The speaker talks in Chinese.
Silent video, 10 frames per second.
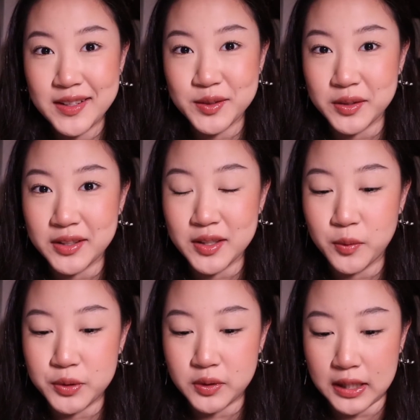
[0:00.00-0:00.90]
所以呢
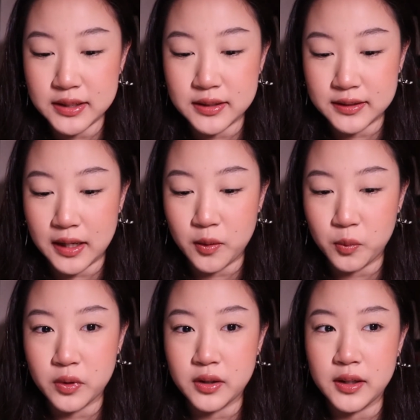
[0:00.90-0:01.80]
我就赶紧在
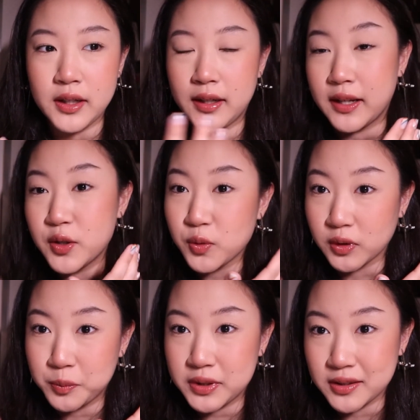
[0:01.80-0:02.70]
我脸肿
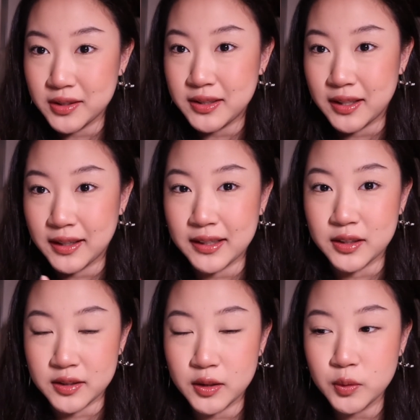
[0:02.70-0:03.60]
的不行之前，赶
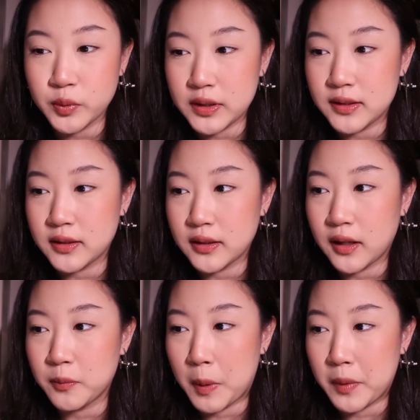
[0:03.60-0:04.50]
紧先录一期，然
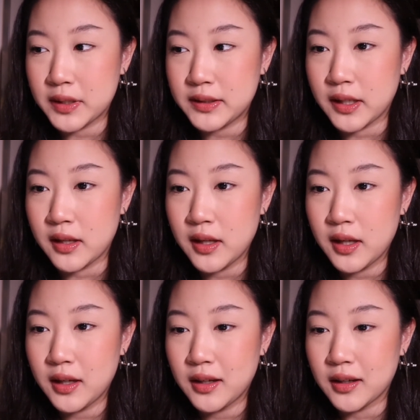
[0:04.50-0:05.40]
后慢慢剪。
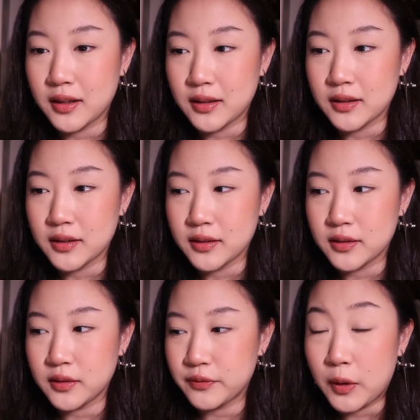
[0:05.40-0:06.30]
呃，
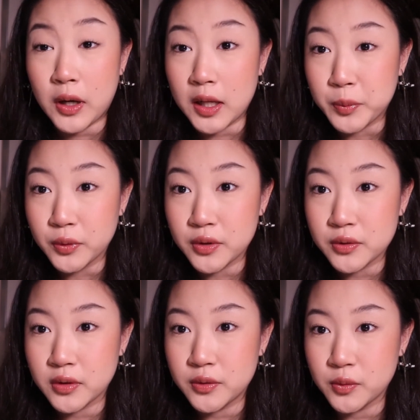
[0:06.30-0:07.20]
废话也不多
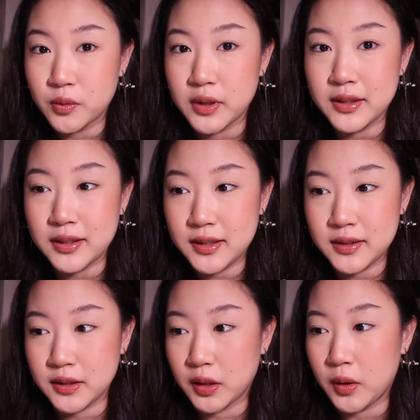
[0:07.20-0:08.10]
说。如果你
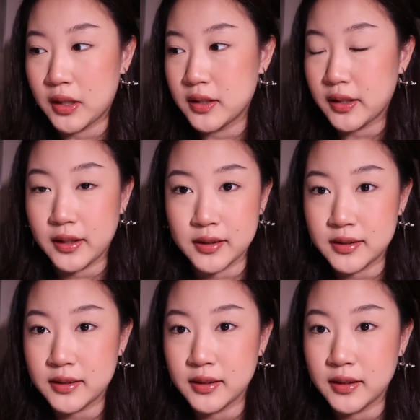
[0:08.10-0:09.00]
喜欢这一个
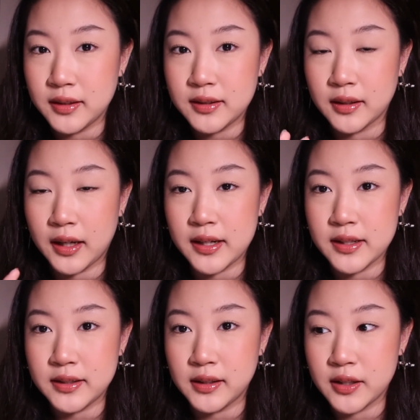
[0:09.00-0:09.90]
系列，你想看这
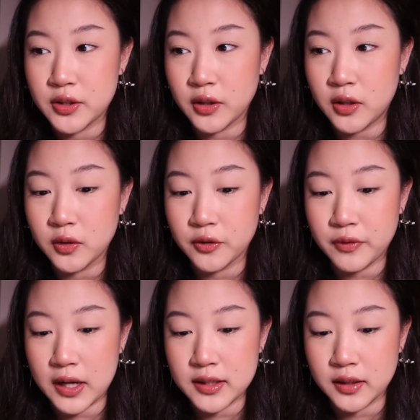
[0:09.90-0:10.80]
系列之后的
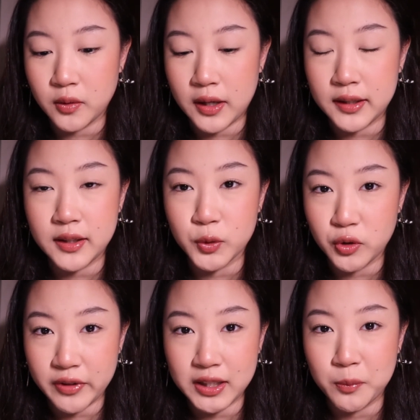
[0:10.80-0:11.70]
发展的话，一定要多
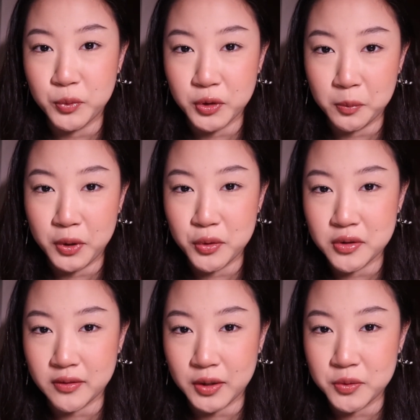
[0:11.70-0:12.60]
发弹幕、多投币、多
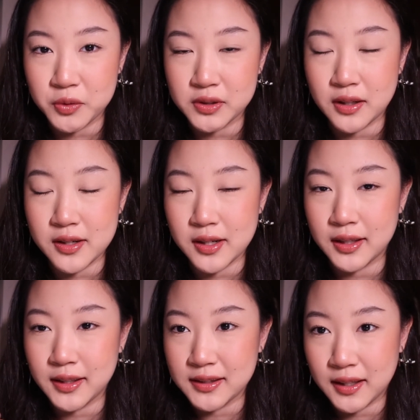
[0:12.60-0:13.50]
转发、多收藏、长
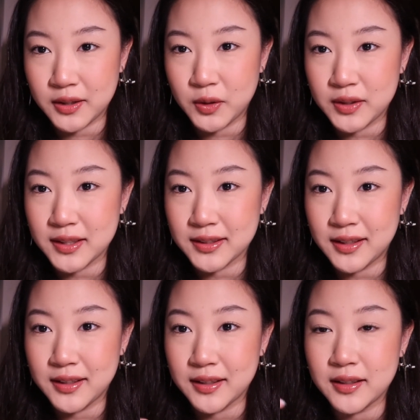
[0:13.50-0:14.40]
按点赞按钮一键
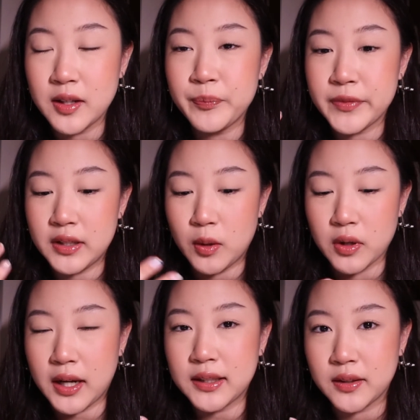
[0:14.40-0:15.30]
三连，让我
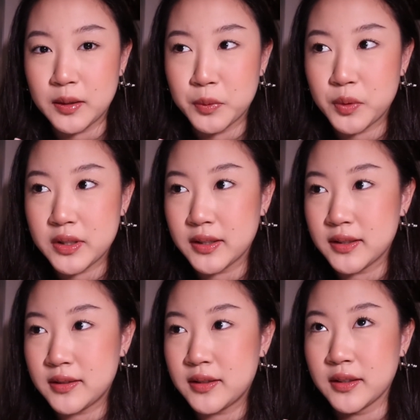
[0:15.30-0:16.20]
看到你们对这
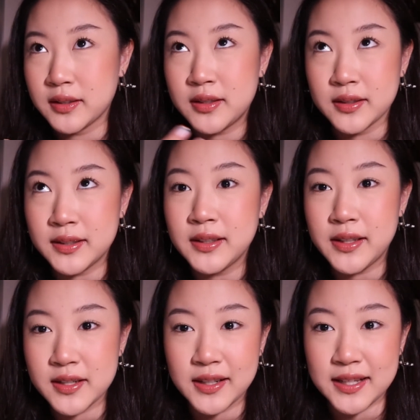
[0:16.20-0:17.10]
个这个这个系
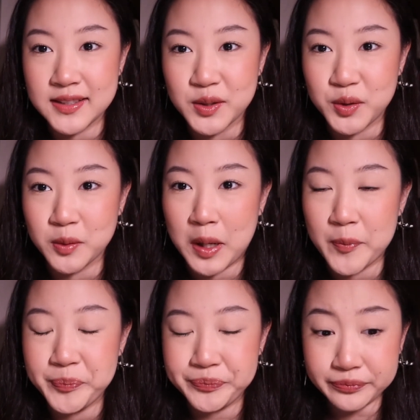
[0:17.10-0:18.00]
列是感兴趣的吧。
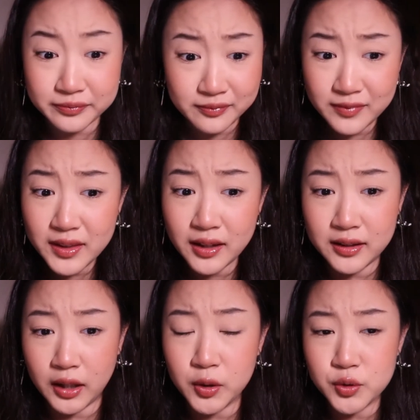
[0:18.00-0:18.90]

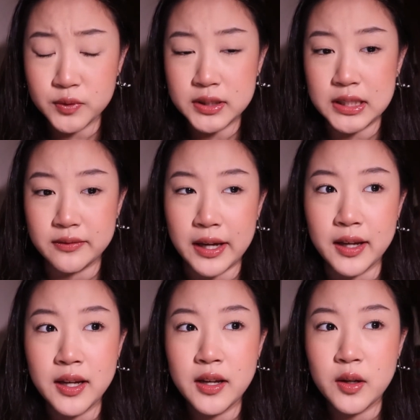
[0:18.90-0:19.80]
然后除此以外，
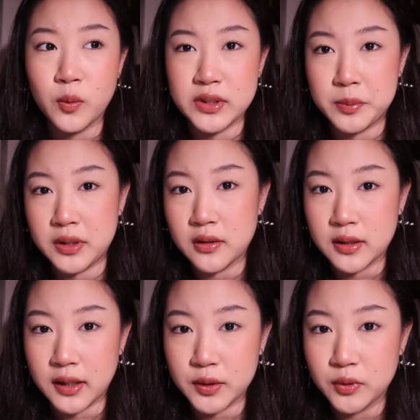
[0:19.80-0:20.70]
我的频道
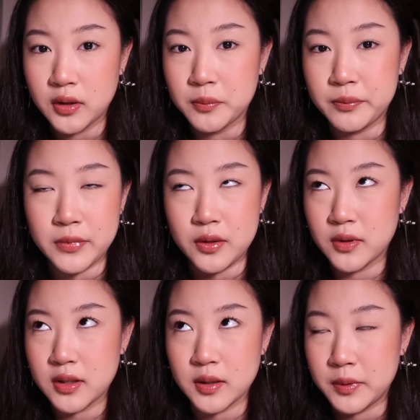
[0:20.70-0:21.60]
上还做美
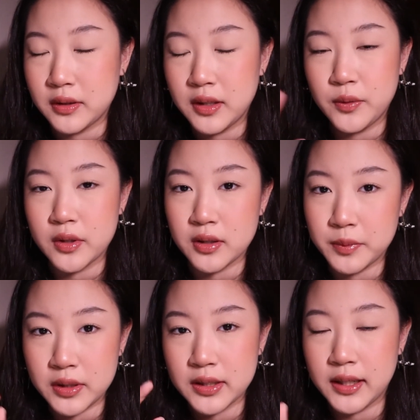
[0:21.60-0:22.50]
妆视频、音乐视
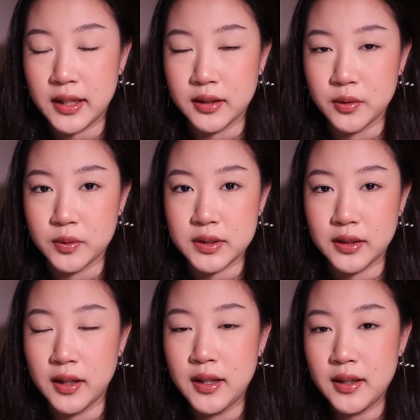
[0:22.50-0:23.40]
频这类的东
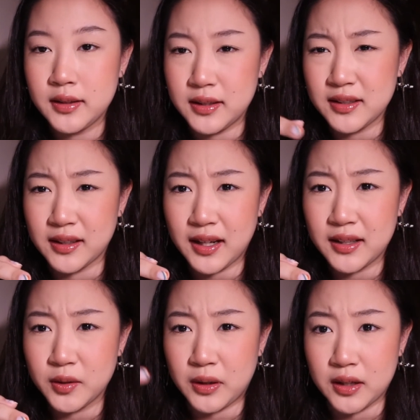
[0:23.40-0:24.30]
西。你想
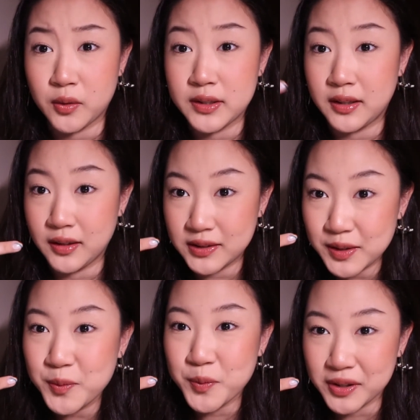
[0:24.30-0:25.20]
看的话，或者想了
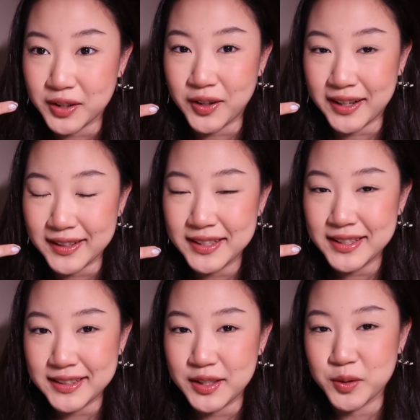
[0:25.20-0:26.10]
解我的话，
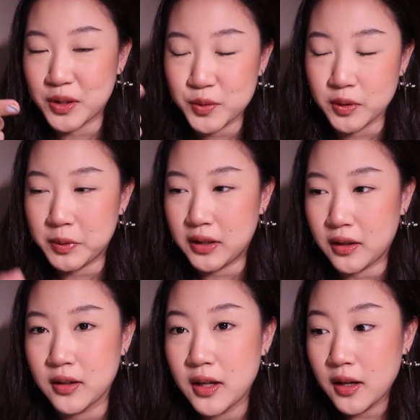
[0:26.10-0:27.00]
你就关注我的频
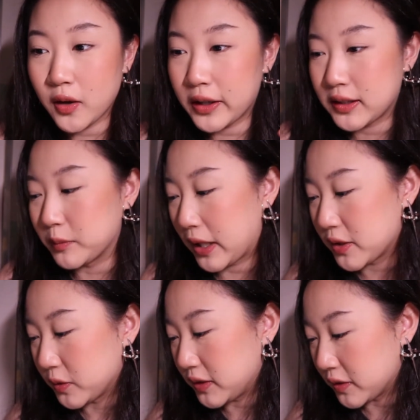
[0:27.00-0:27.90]
道。OK，咱们开
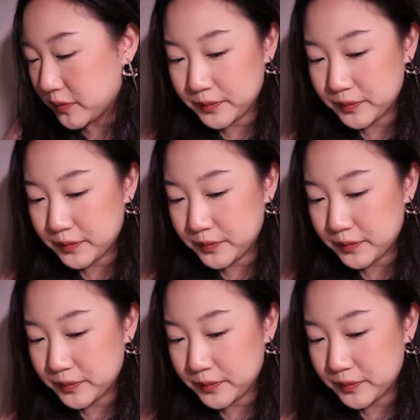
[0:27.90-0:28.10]
始游戏。